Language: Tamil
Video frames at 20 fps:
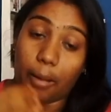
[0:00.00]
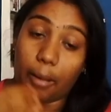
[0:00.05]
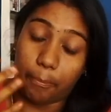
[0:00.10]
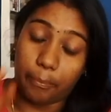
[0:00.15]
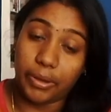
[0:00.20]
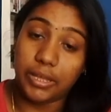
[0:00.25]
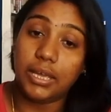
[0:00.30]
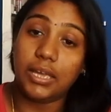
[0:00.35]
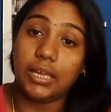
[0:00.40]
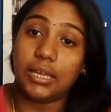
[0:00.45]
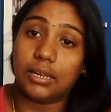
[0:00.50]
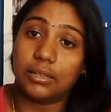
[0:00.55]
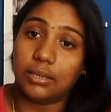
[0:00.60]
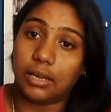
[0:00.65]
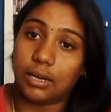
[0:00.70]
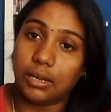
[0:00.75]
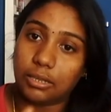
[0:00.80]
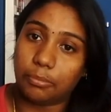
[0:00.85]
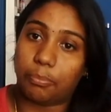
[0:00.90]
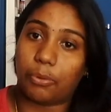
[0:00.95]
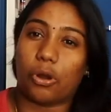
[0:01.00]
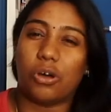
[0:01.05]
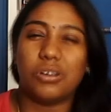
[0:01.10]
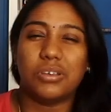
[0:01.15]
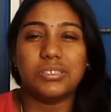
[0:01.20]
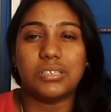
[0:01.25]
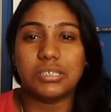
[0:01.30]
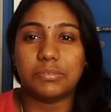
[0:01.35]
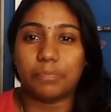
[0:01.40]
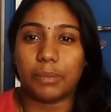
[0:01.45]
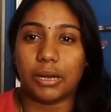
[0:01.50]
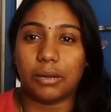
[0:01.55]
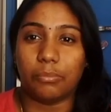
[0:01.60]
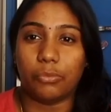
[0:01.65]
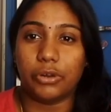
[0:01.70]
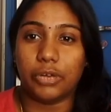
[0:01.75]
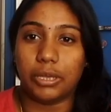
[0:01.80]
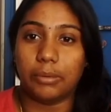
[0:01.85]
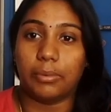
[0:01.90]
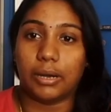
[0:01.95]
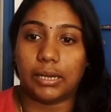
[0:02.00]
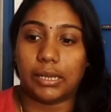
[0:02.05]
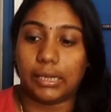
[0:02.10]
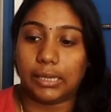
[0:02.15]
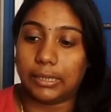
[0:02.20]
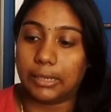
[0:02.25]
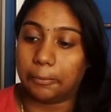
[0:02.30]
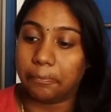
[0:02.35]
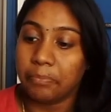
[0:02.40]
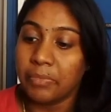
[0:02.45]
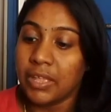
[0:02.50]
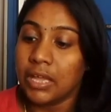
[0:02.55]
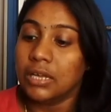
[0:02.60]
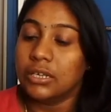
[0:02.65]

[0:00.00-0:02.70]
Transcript: அப்படியே இருந்தாலும் அதை ப்ராசஸ் பண்ண முடிய மாட்டேங்குது